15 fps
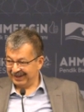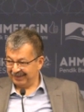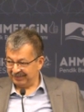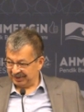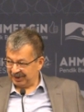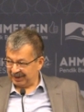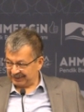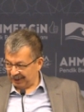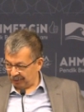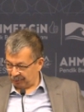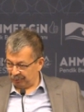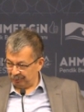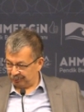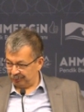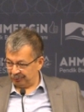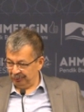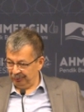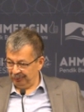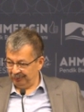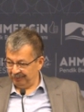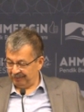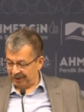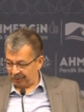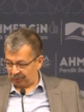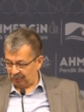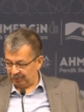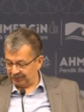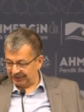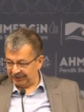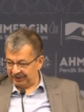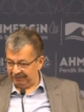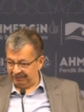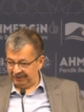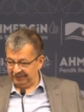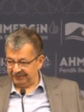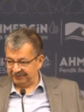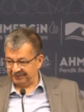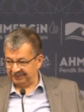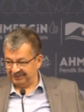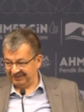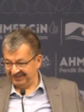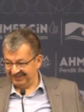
Biri ateş kültürü, başkomutanı iblis.